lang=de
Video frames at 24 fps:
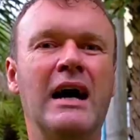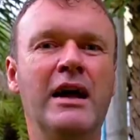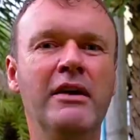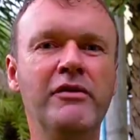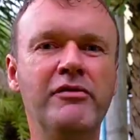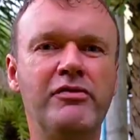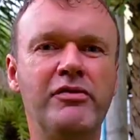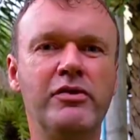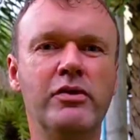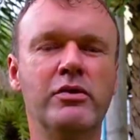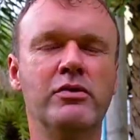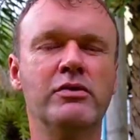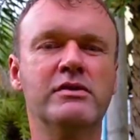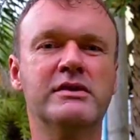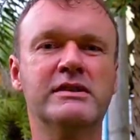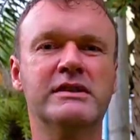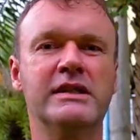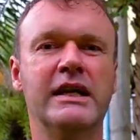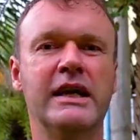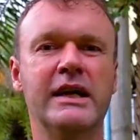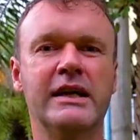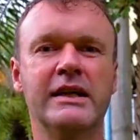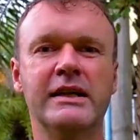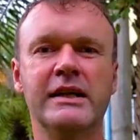
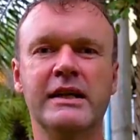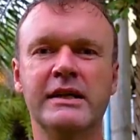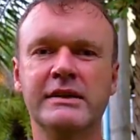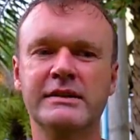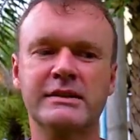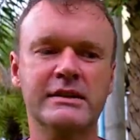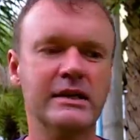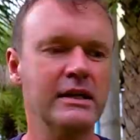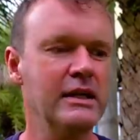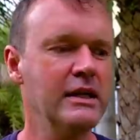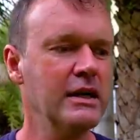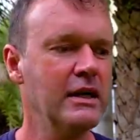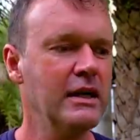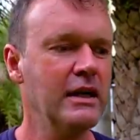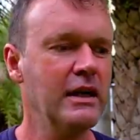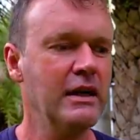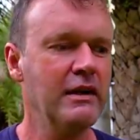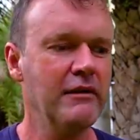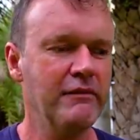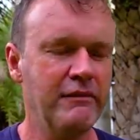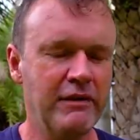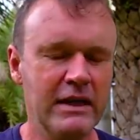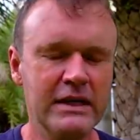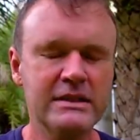Anführungszeichen ist,
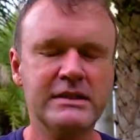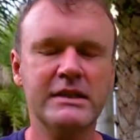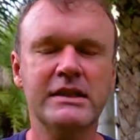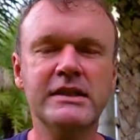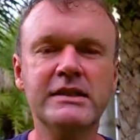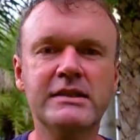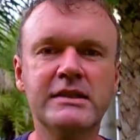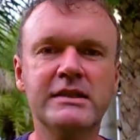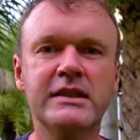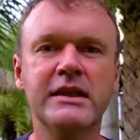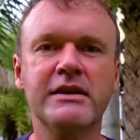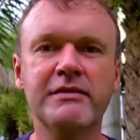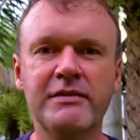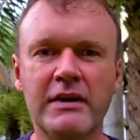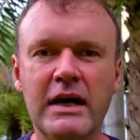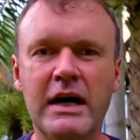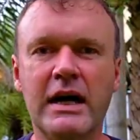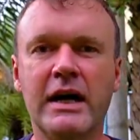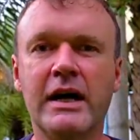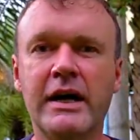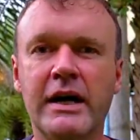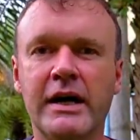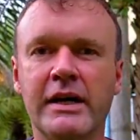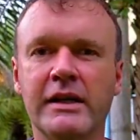was ist die
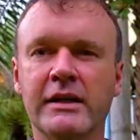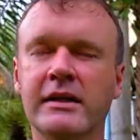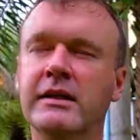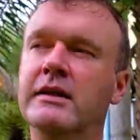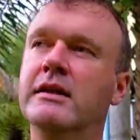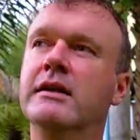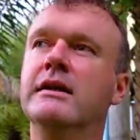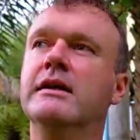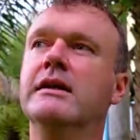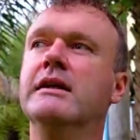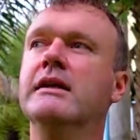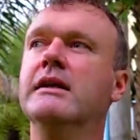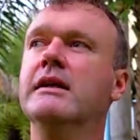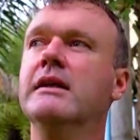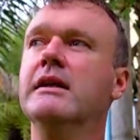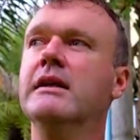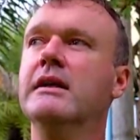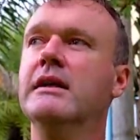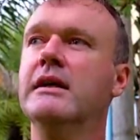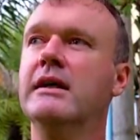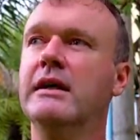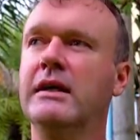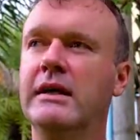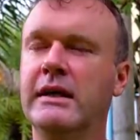Wahrheit?
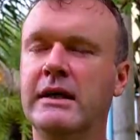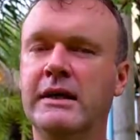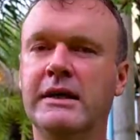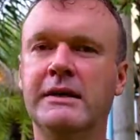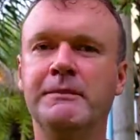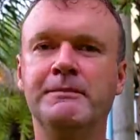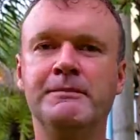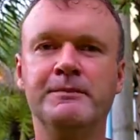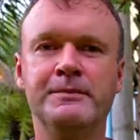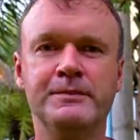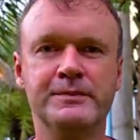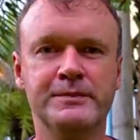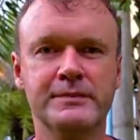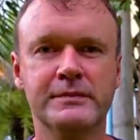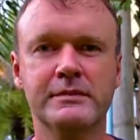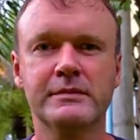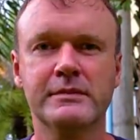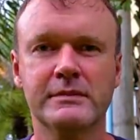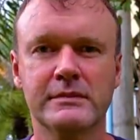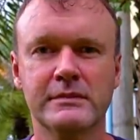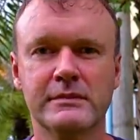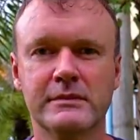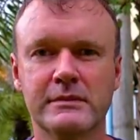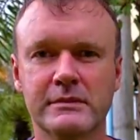Ähm,
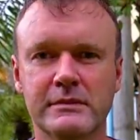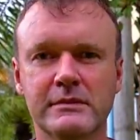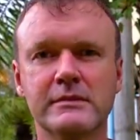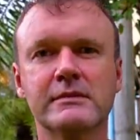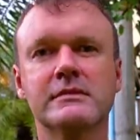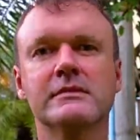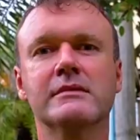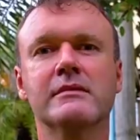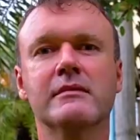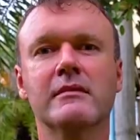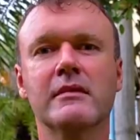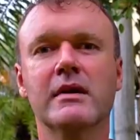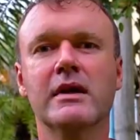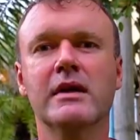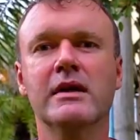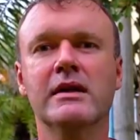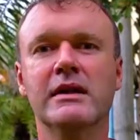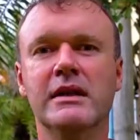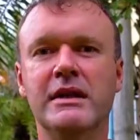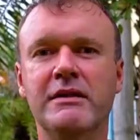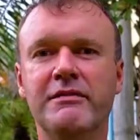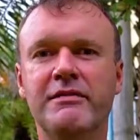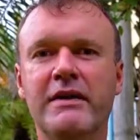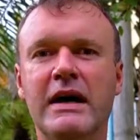
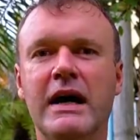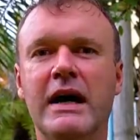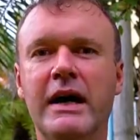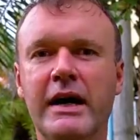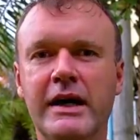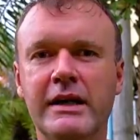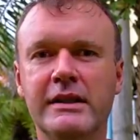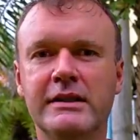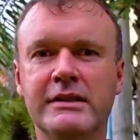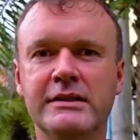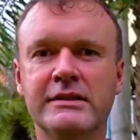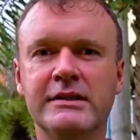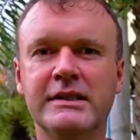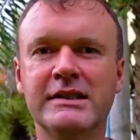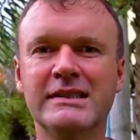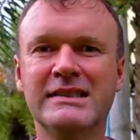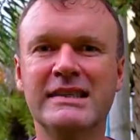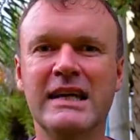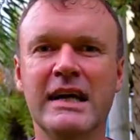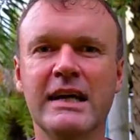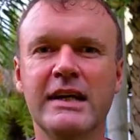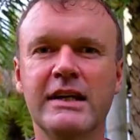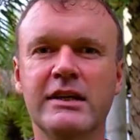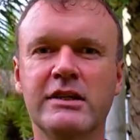die Wahrheit, deswegen
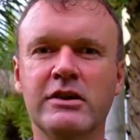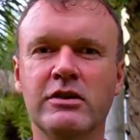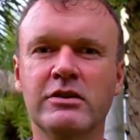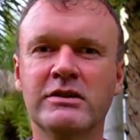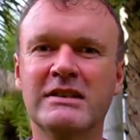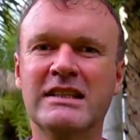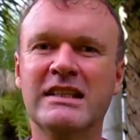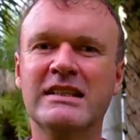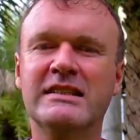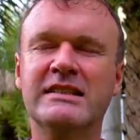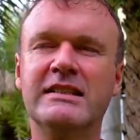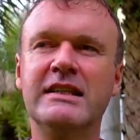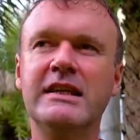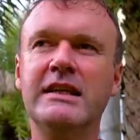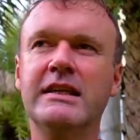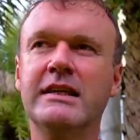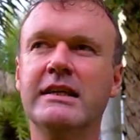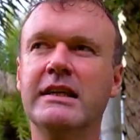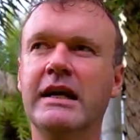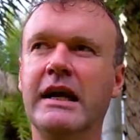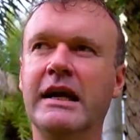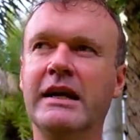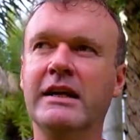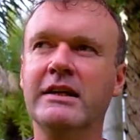sage ich aus der
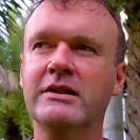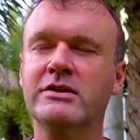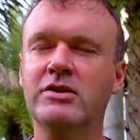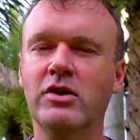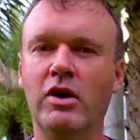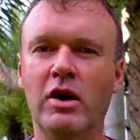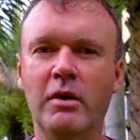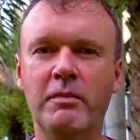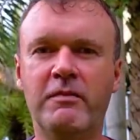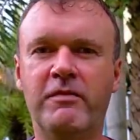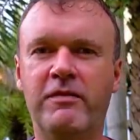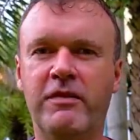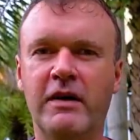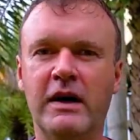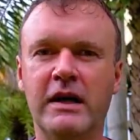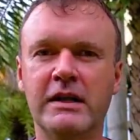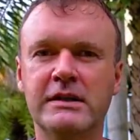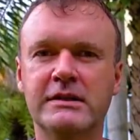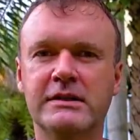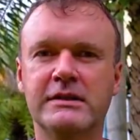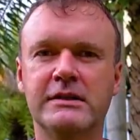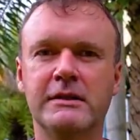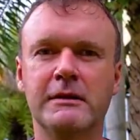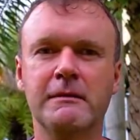Sicht eines
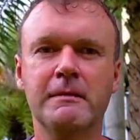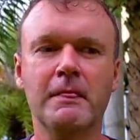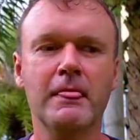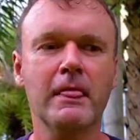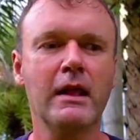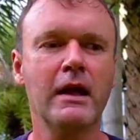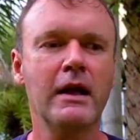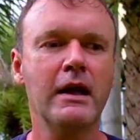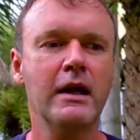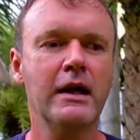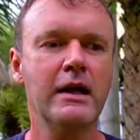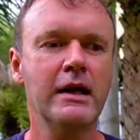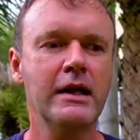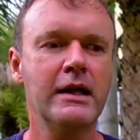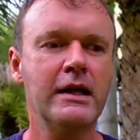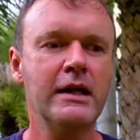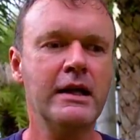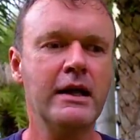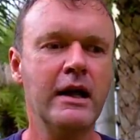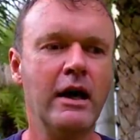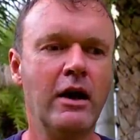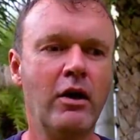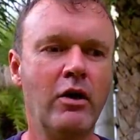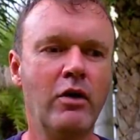Opfers,
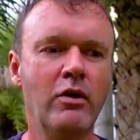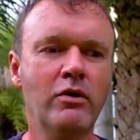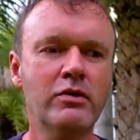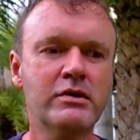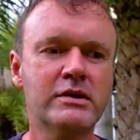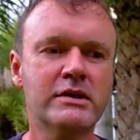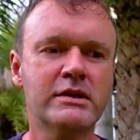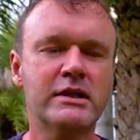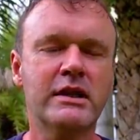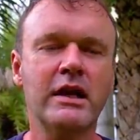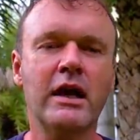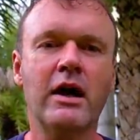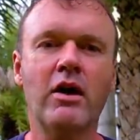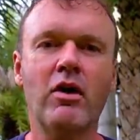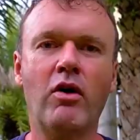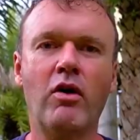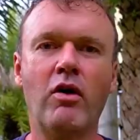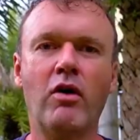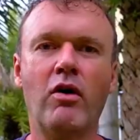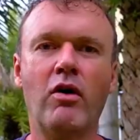die aus der,